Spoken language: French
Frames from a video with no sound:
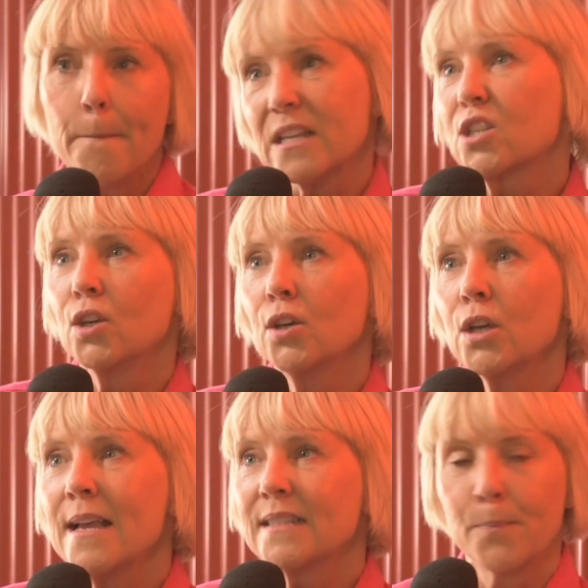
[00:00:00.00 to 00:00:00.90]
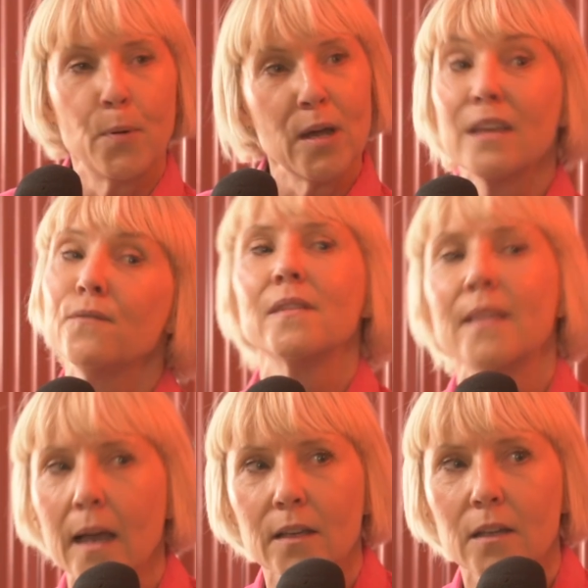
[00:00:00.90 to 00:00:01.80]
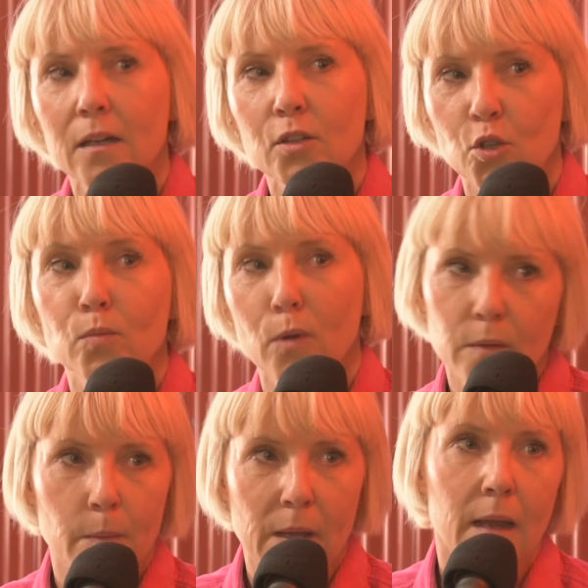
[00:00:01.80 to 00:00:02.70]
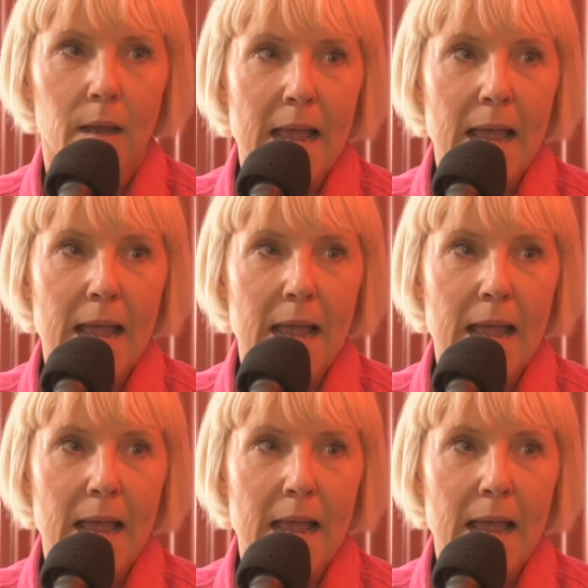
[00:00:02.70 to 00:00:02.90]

Parce que c'est pas évident que tout le monde va bien.